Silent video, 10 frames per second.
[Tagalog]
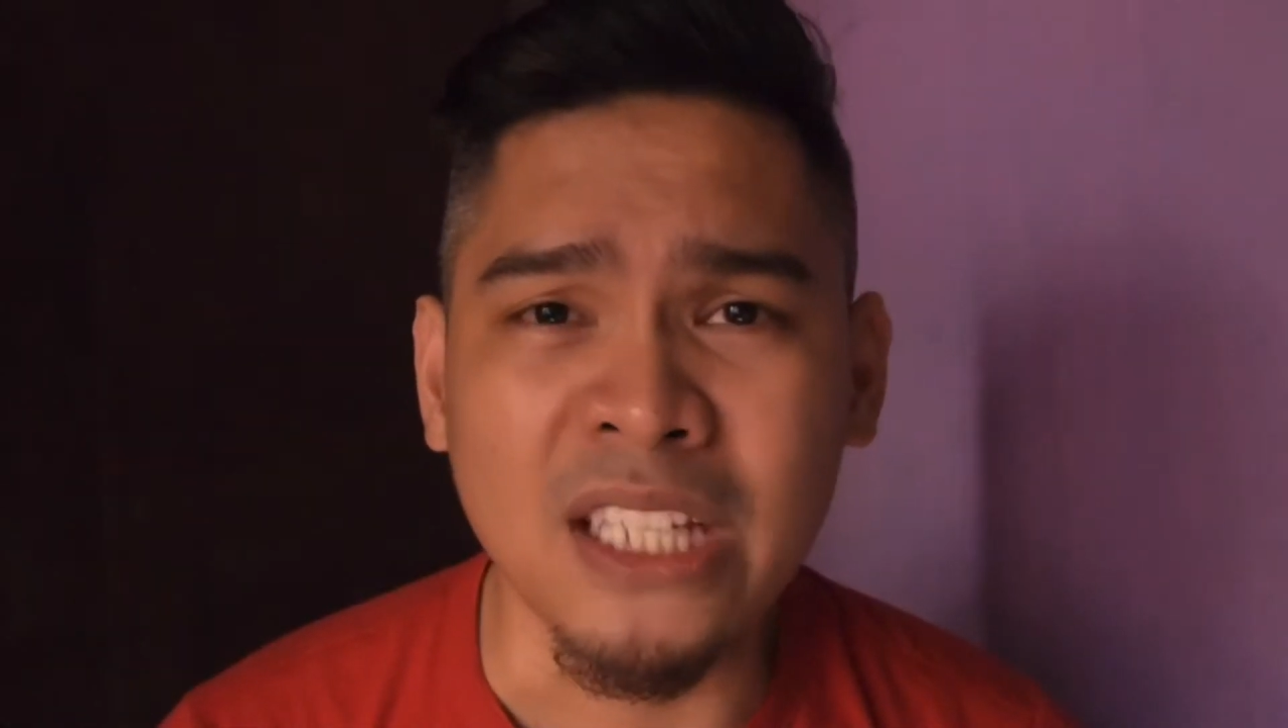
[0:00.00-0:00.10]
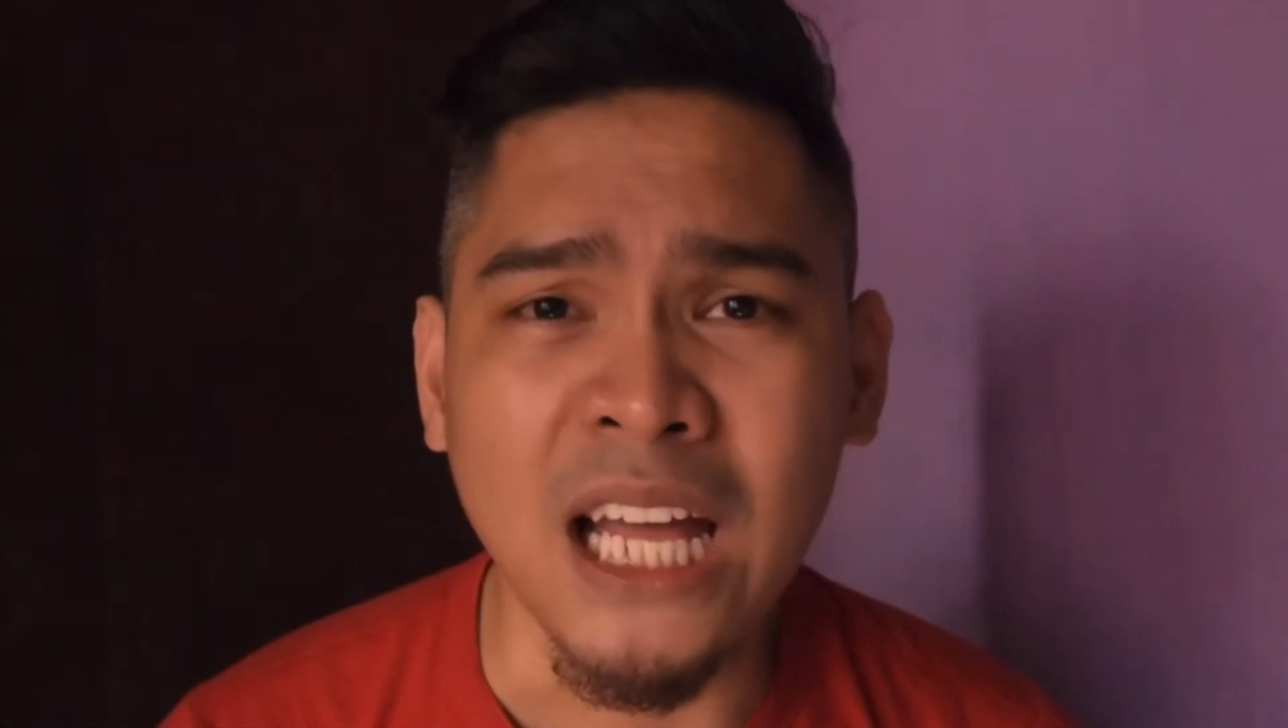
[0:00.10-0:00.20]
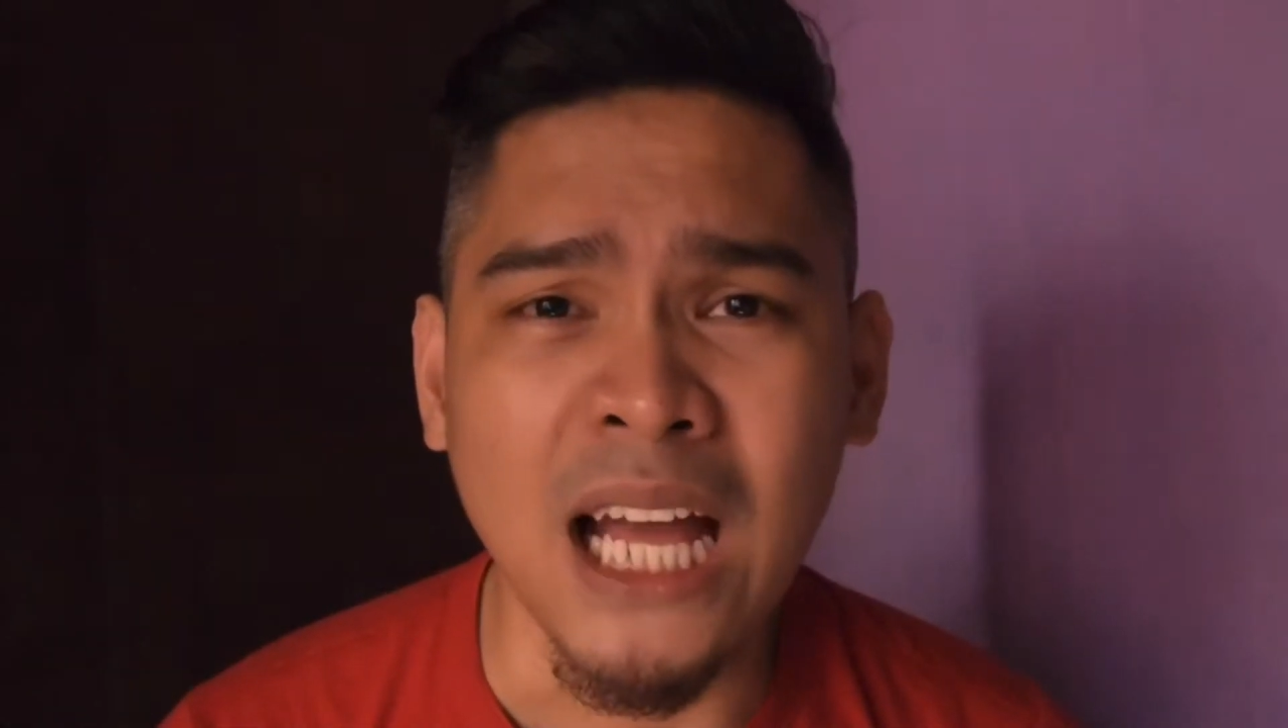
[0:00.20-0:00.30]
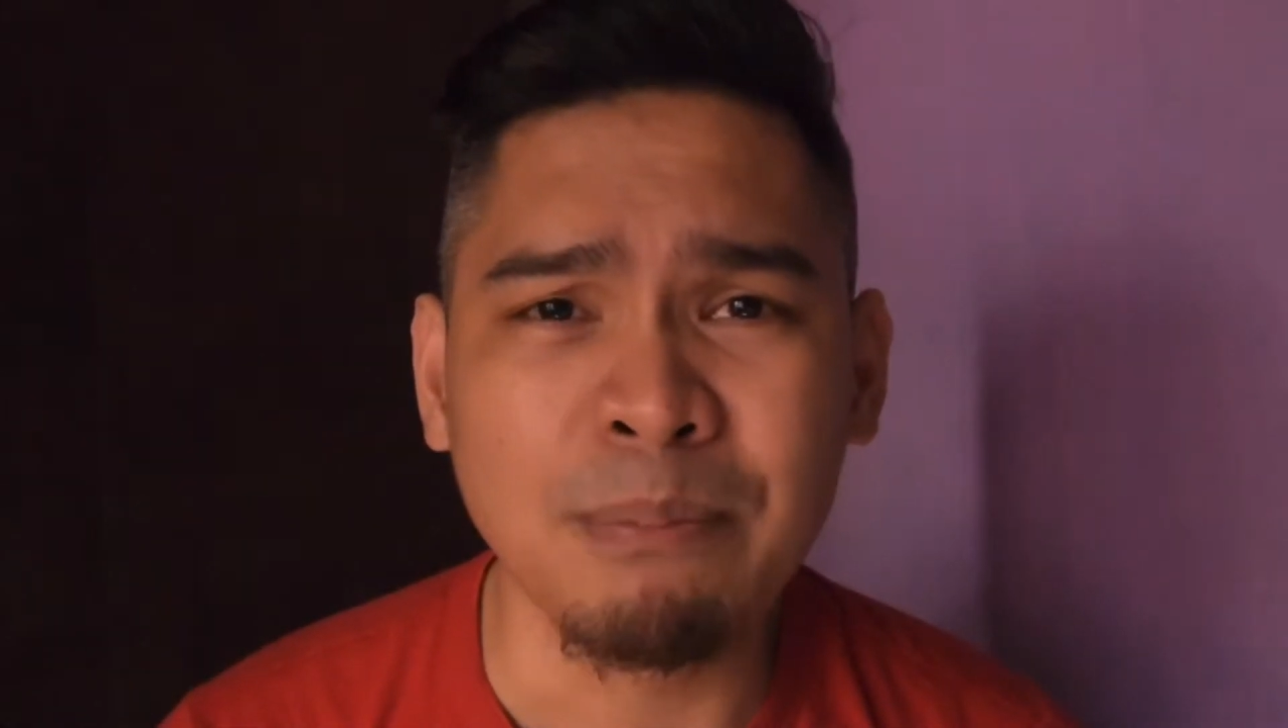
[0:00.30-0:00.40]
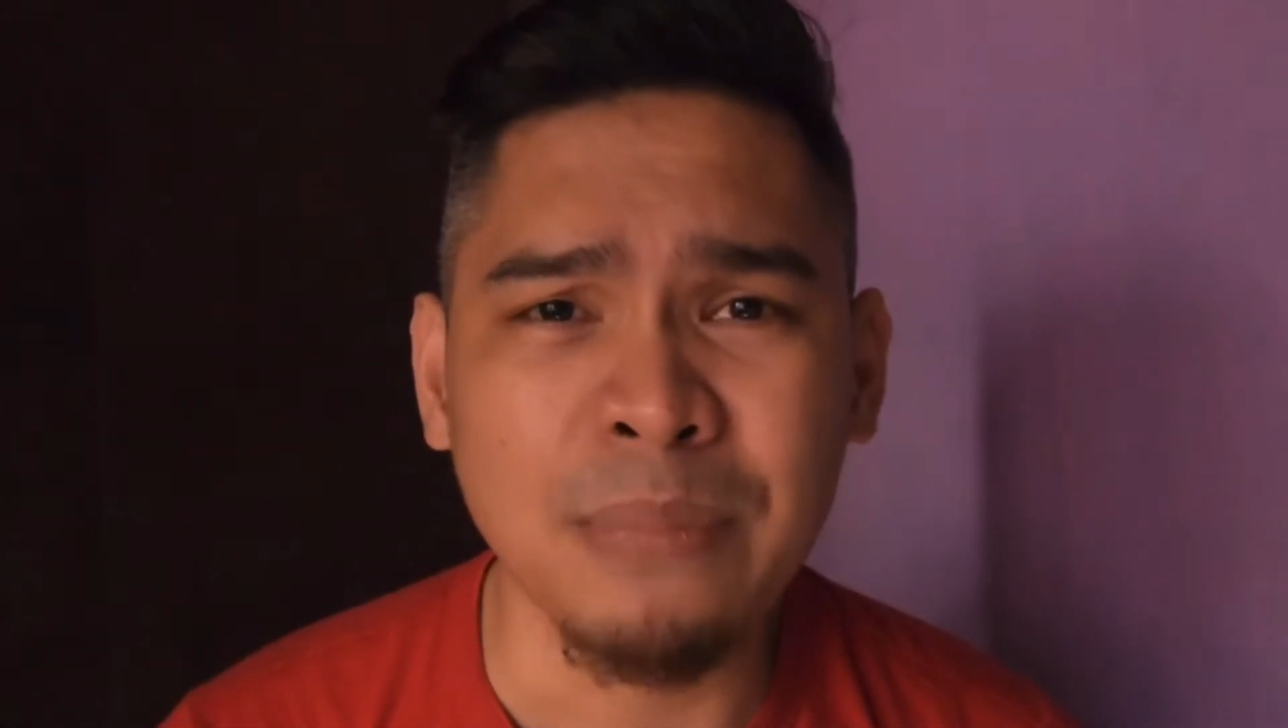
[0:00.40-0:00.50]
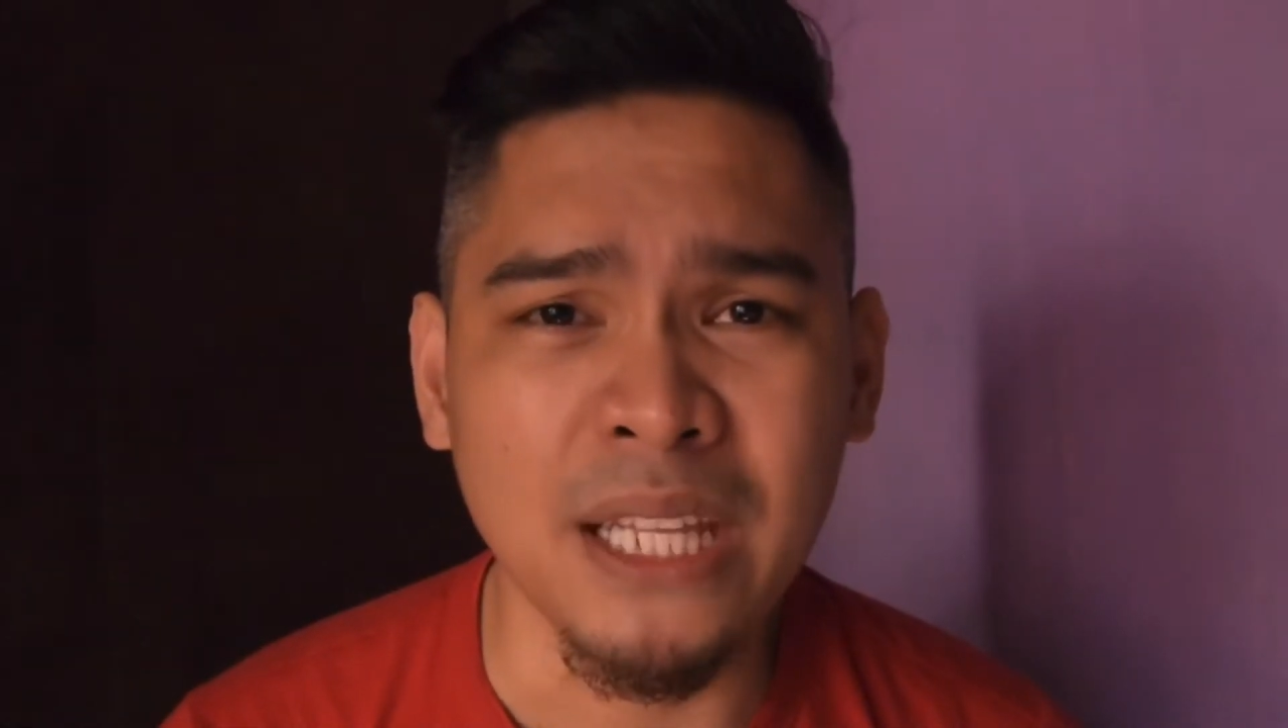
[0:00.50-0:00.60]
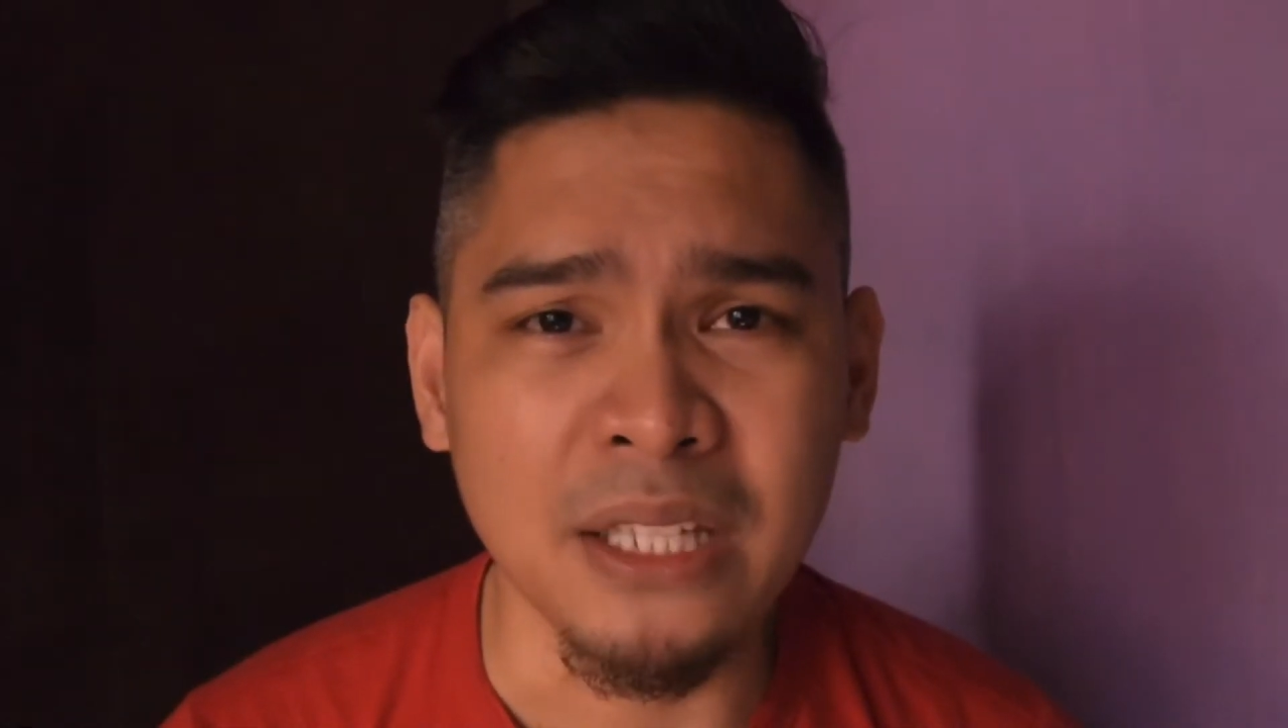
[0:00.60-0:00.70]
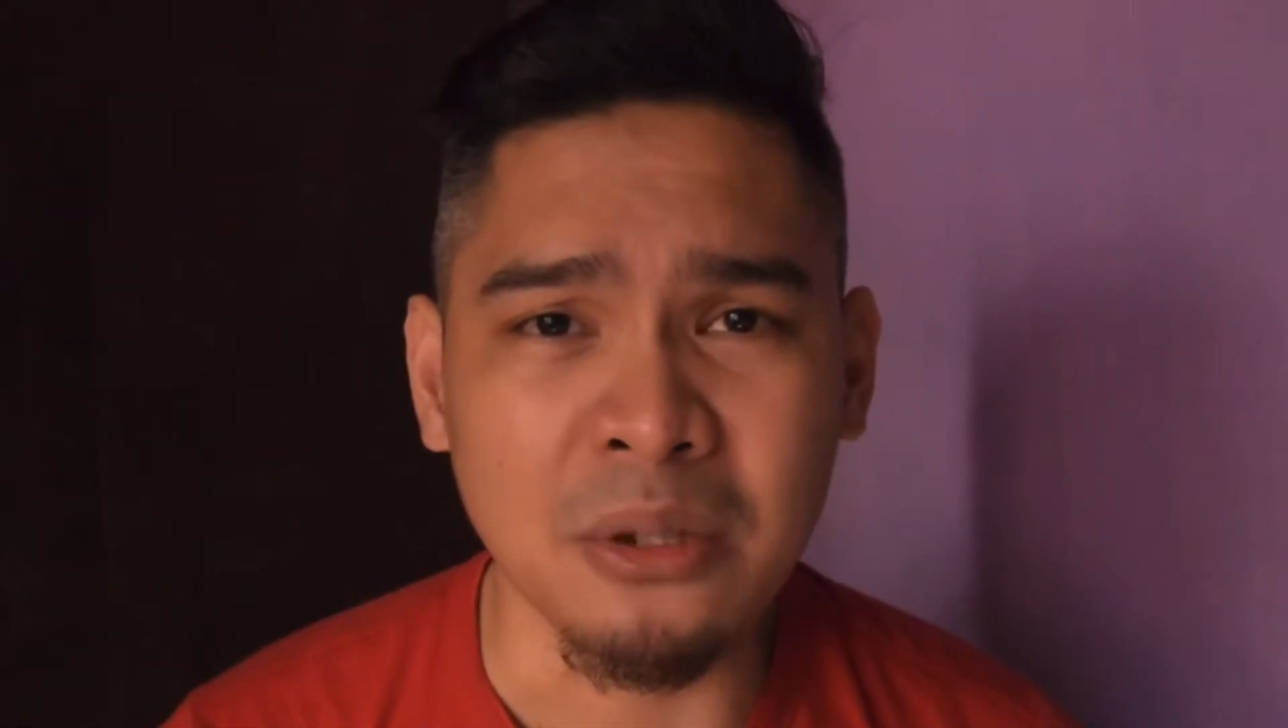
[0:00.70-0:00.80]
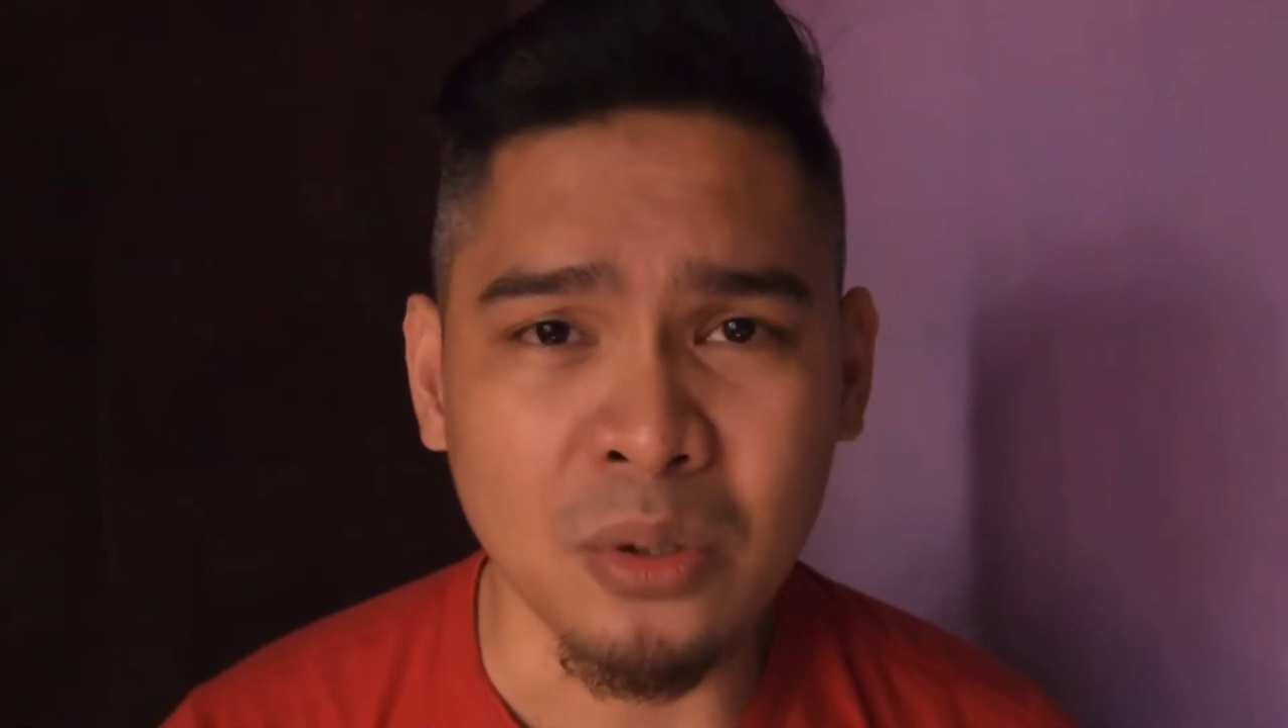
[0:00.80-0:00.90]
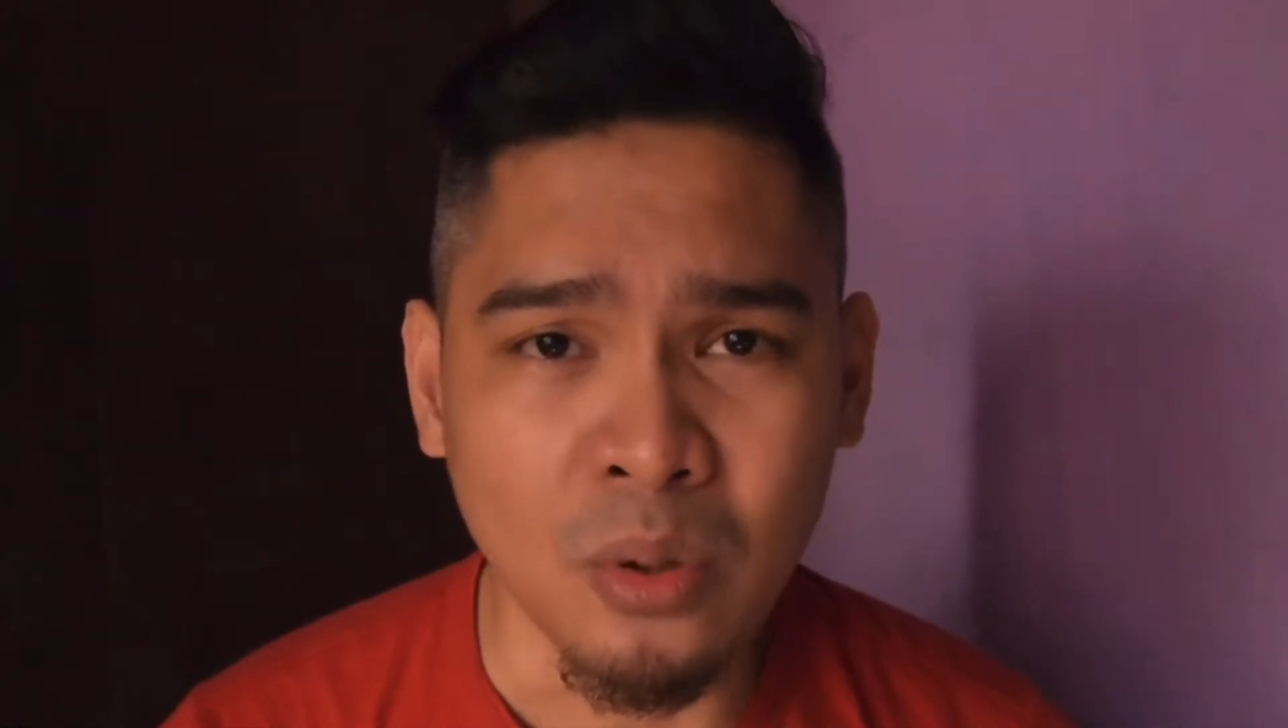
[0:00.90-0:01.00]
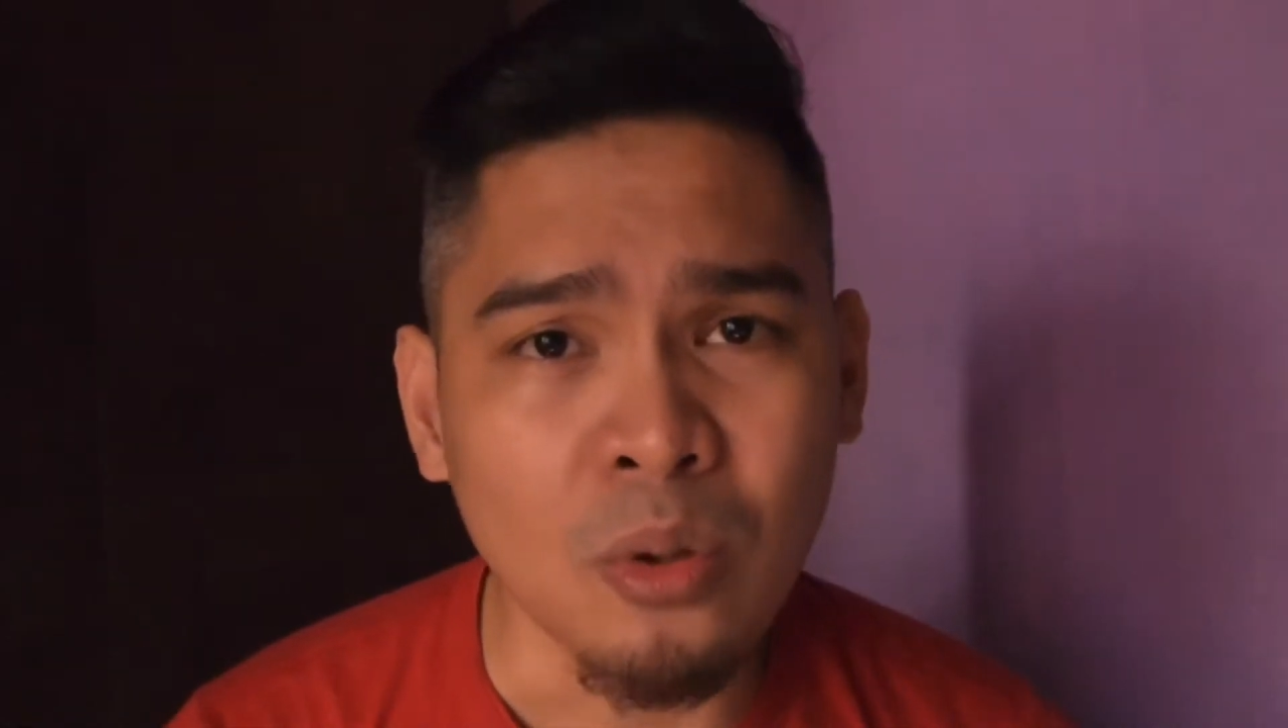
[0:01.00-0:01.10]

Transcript: ina-applyan ko.